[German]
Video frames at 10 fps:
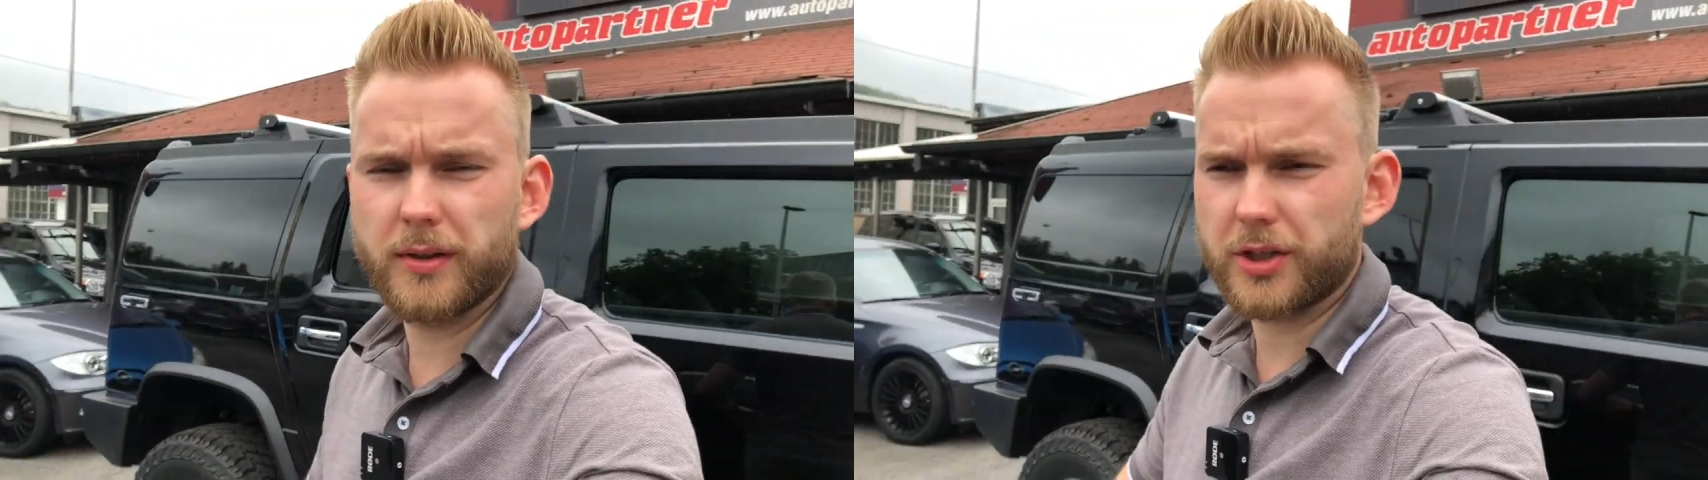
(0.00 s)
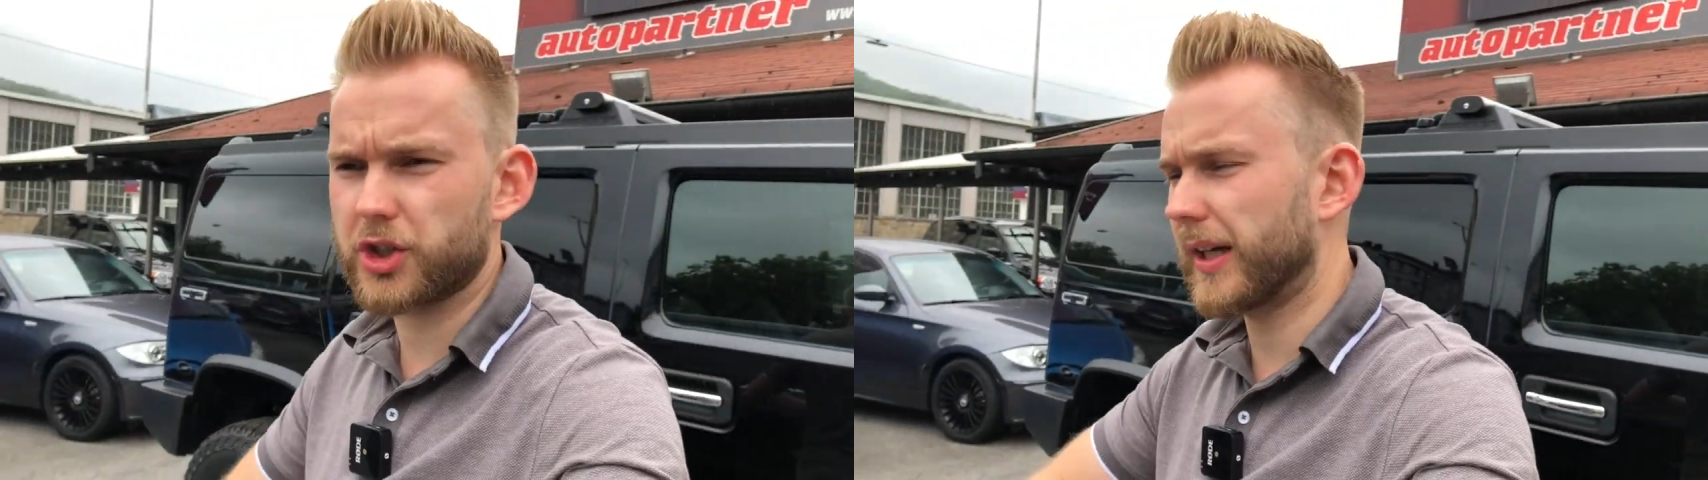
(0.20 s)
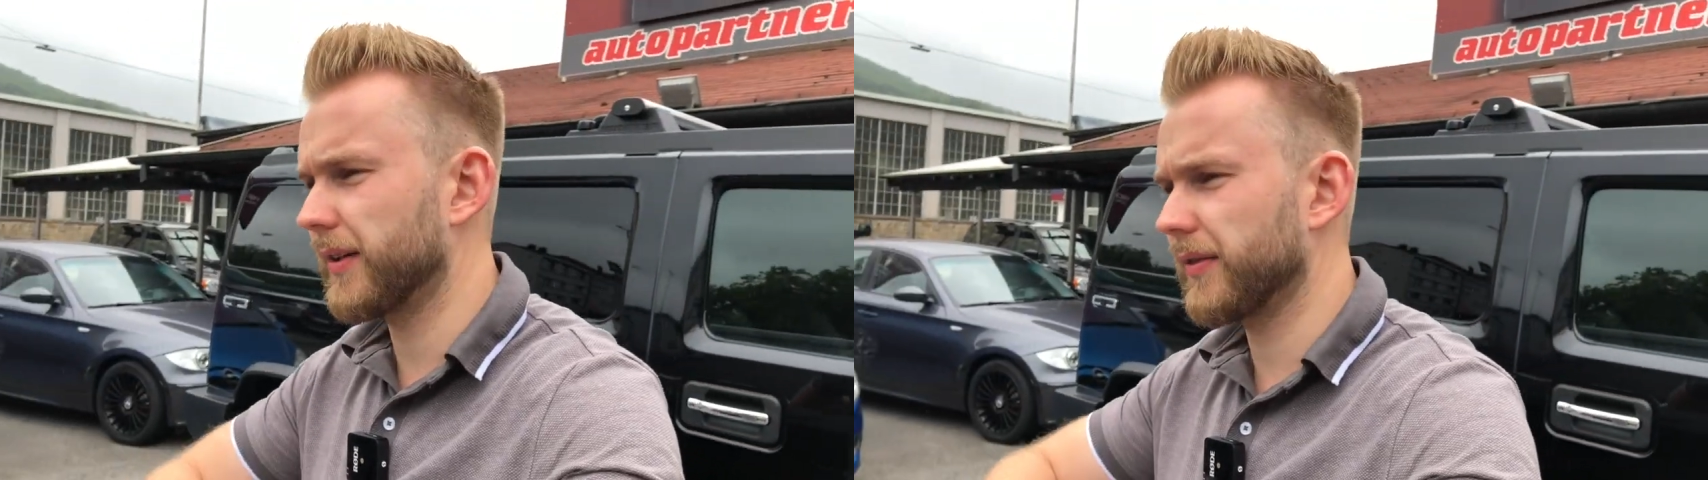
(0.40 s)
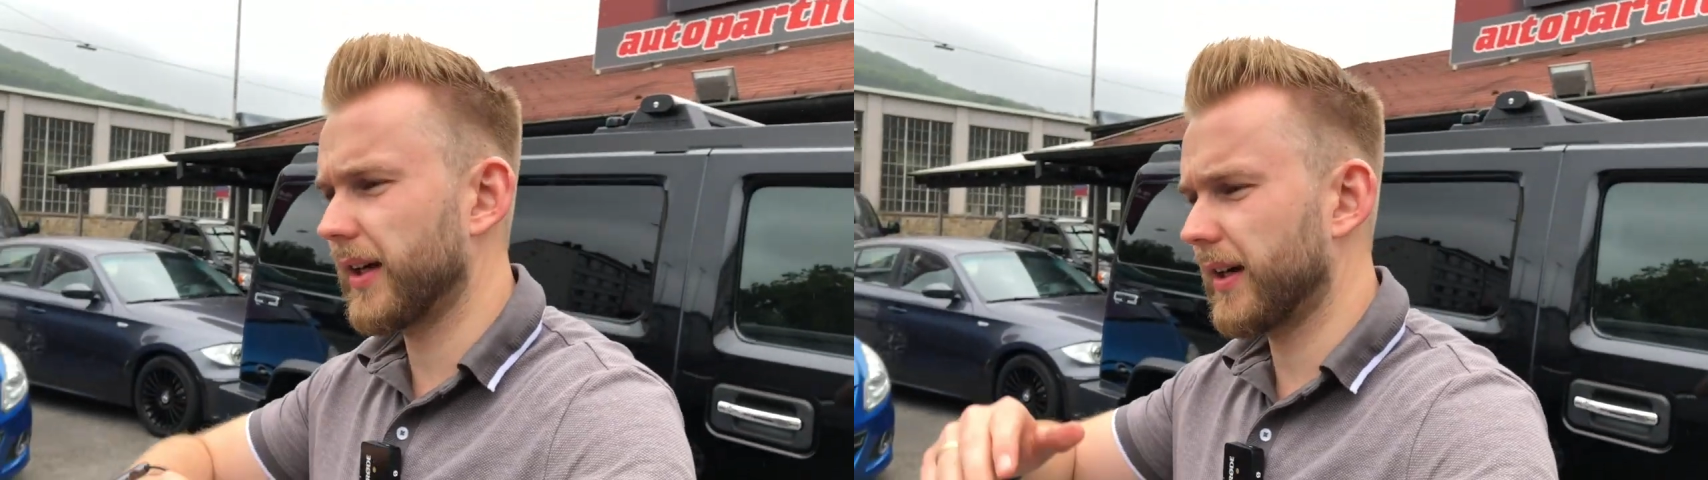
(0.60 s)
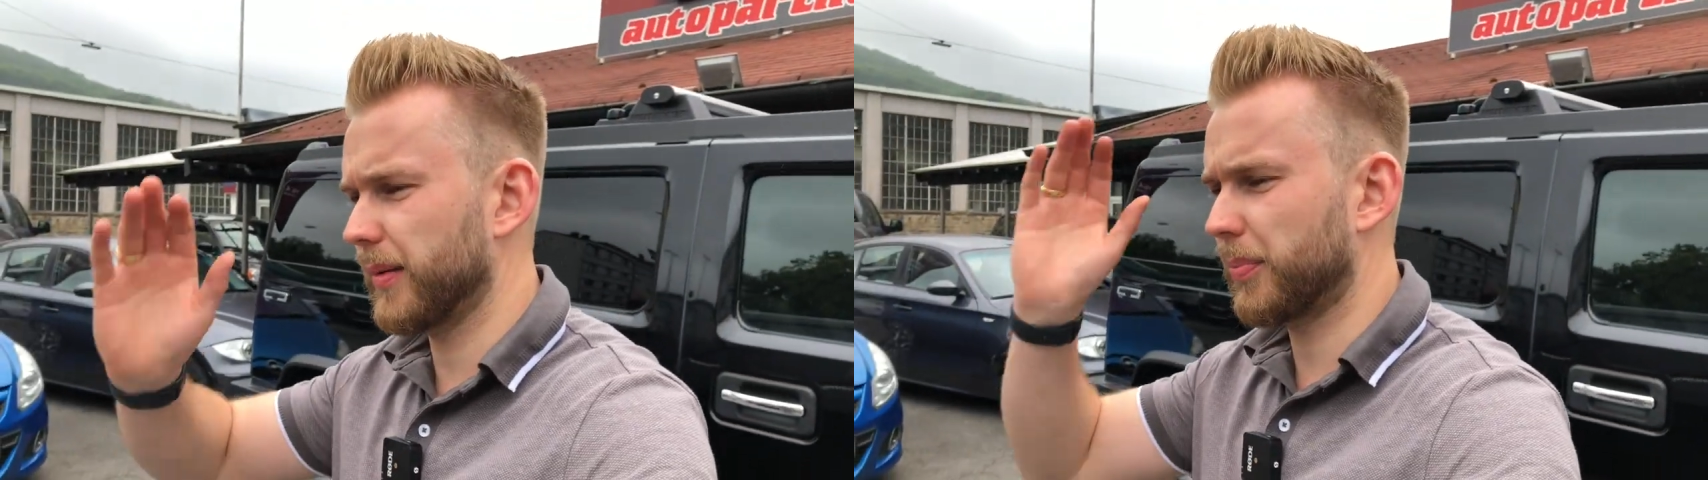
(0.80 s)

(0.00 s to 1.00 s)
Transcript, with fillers: da steigen wir ja in